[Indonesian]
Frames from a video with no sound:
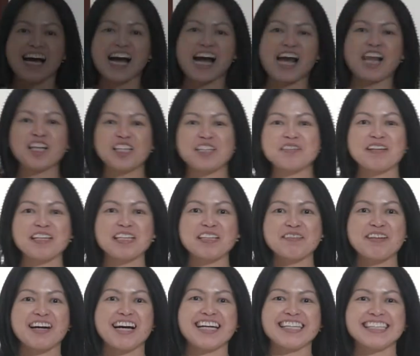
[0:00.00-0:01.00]
Halo
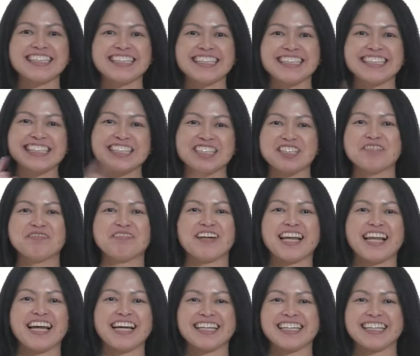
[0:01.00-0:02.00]
teman-teman, jumpa
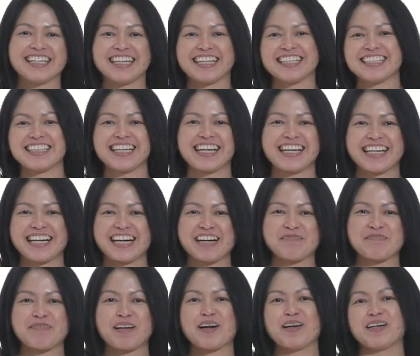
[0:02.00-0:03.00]
lagi dengan saya
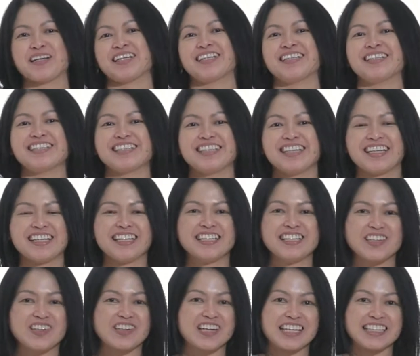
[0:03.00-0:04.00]
Maureen di channel
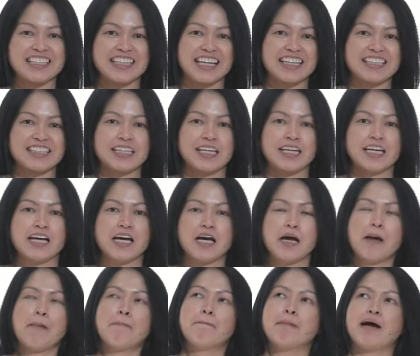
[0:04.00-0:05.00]
Yoga Salse.
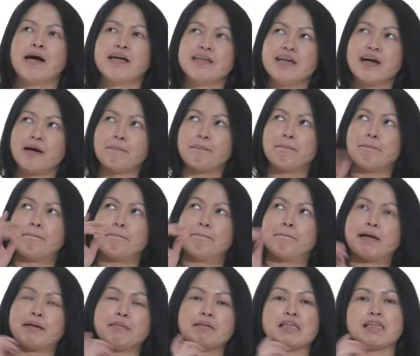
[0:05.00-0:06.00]
Banyak
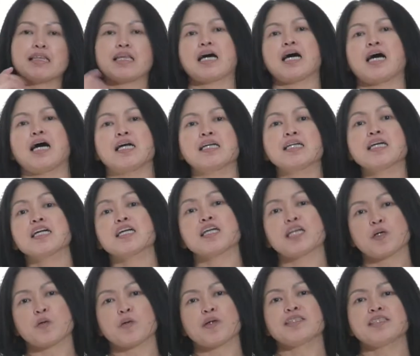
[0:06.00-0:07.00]
permintaan dan
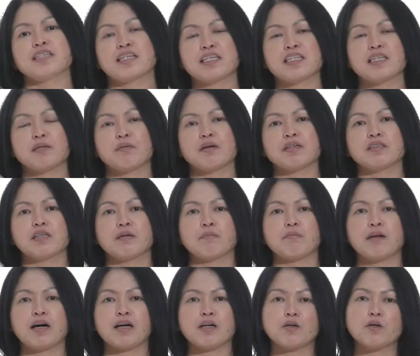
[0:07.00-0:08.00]
request dari
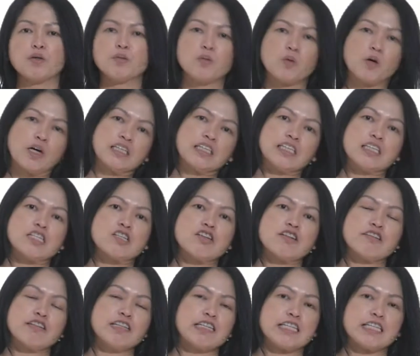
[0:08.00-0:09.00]
teman-teman, oh buatin dong
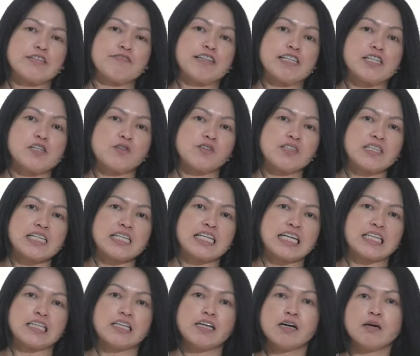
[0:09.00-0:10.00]
video
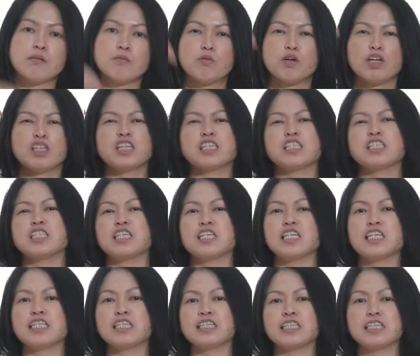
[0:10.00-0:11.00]
singkat buat
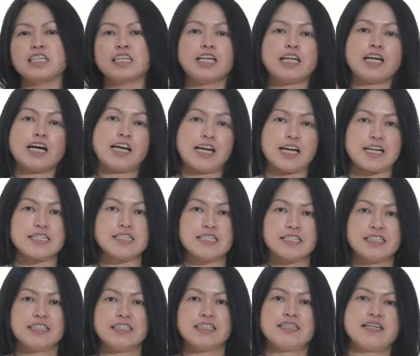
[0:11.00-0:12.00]
ngencengin lengan
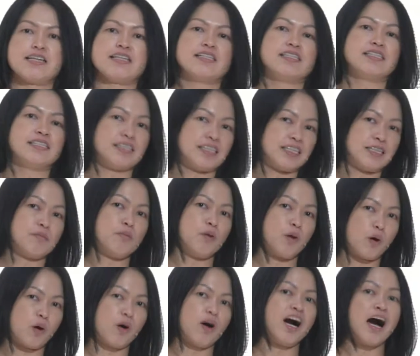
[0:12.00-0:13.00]
dan ngencengin
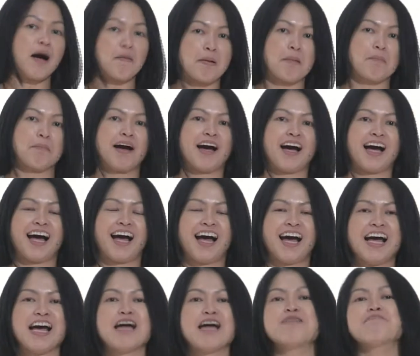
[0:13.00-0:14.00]
bokong sama paha.
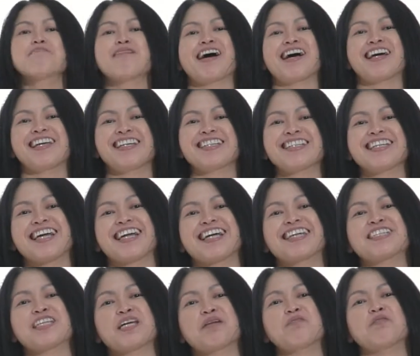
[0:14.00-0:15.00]
Makanya sekarang
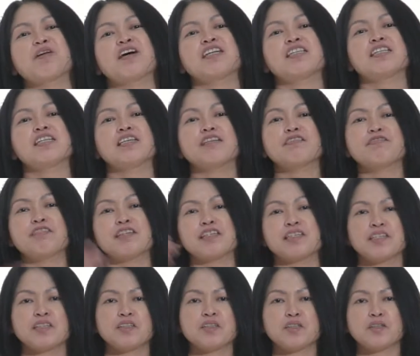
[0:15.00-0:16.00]
saya buatin
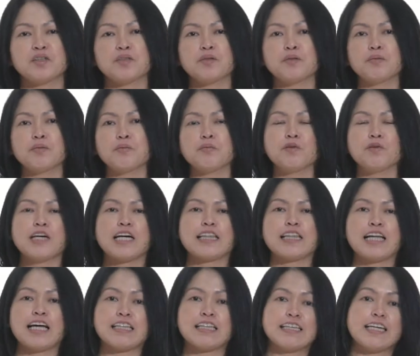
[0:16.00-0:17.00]
video buat
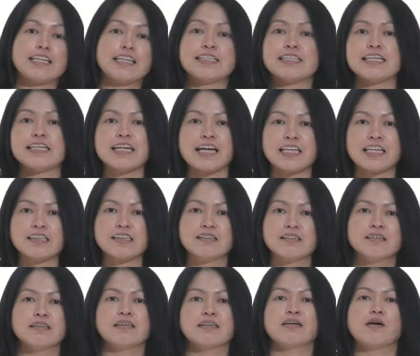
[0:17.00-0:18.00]
latihan singkat,
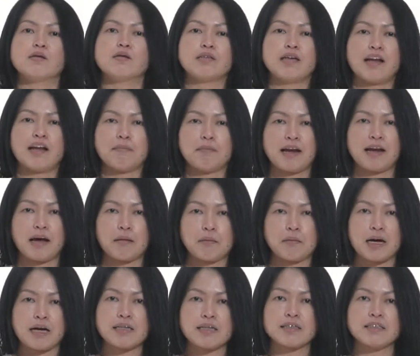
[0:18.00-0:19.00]
gak usah
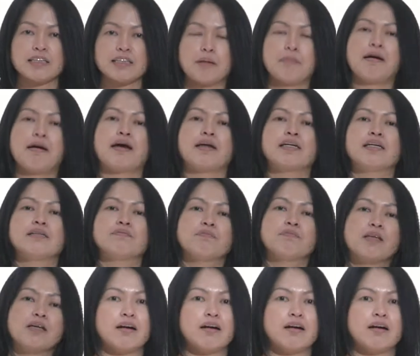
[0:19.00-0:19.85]
lama-lama setiap hari.